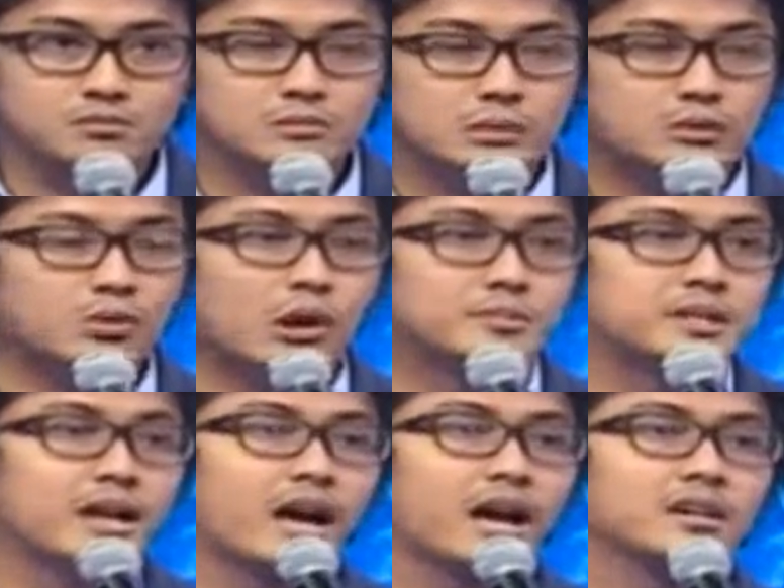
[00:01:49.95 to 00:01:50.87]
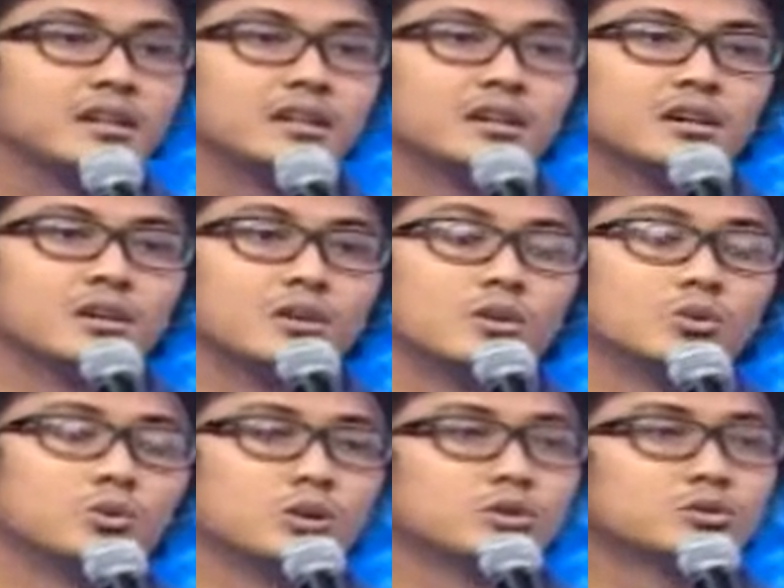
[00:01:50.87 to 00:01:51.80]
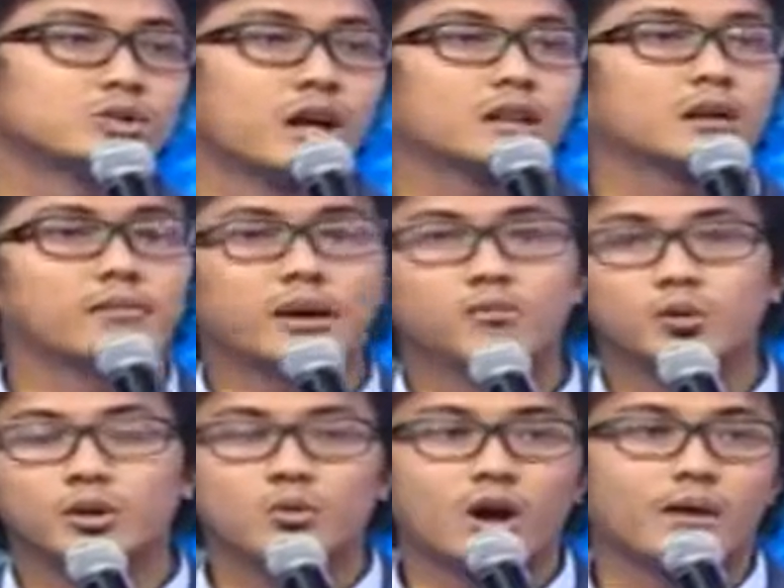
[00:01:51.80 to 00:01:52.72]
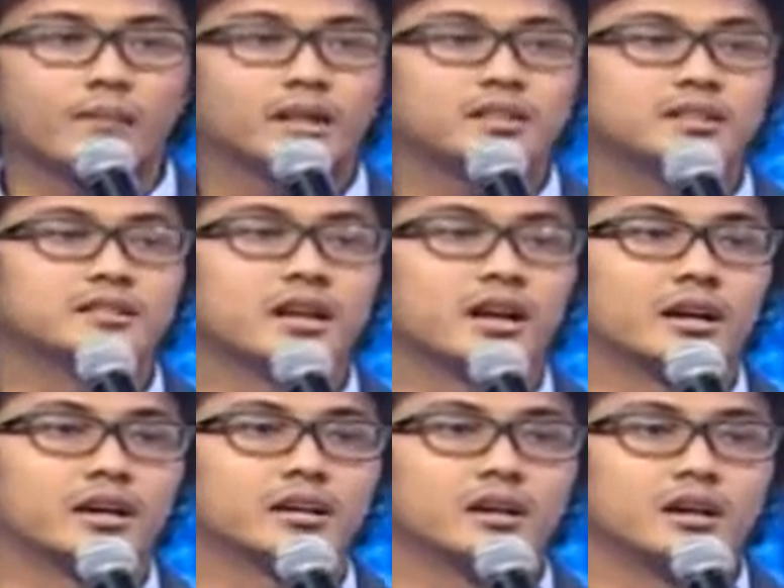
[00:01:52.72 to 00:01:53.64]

dan lu nggak bisa nahan nih untungnya tuh saat kemarin mudik gue nggak mati di jalan ya